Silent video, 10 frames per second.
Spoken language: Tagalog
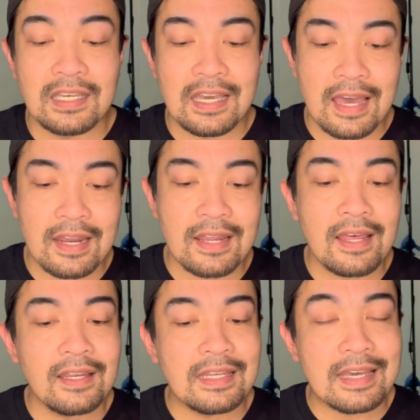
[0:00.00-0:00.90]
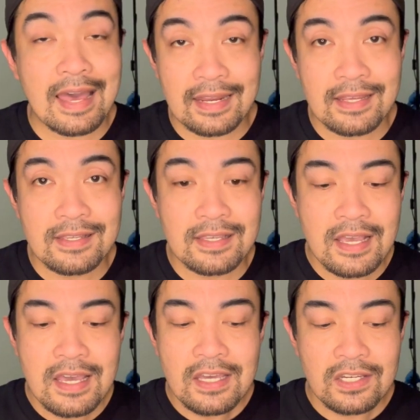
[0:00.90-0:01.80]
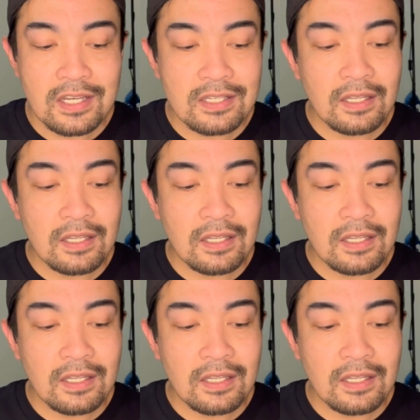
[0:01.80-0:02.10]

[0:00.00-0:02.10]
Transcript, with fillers: Gianna Lianes. She is a